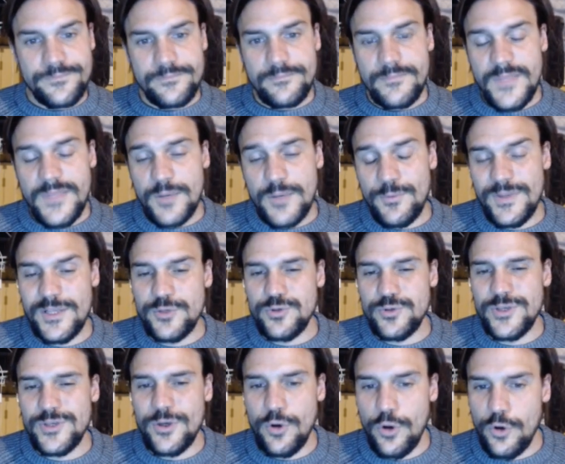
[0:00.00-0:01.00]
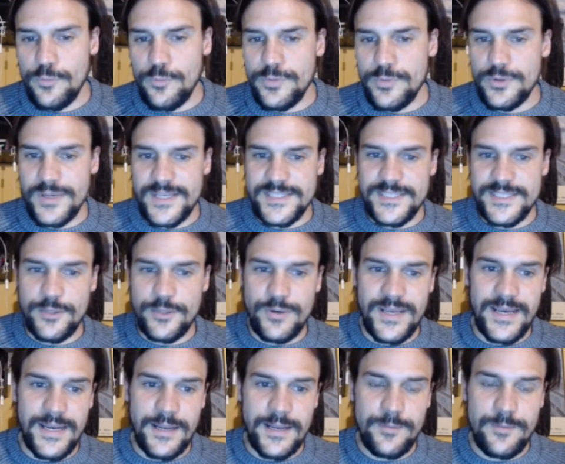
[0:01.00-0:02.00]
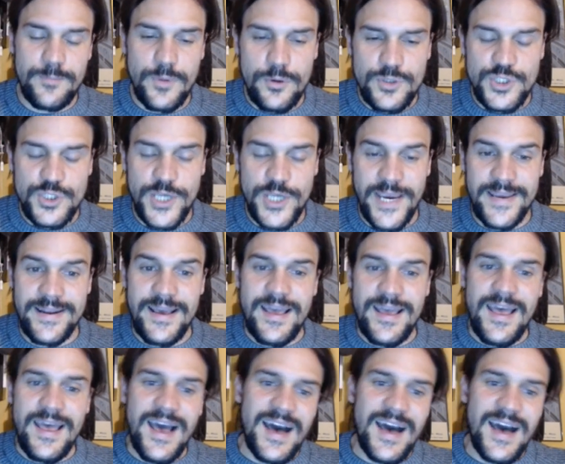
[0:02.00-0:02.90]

quindi sul singolo computer che si collega alla blockchain,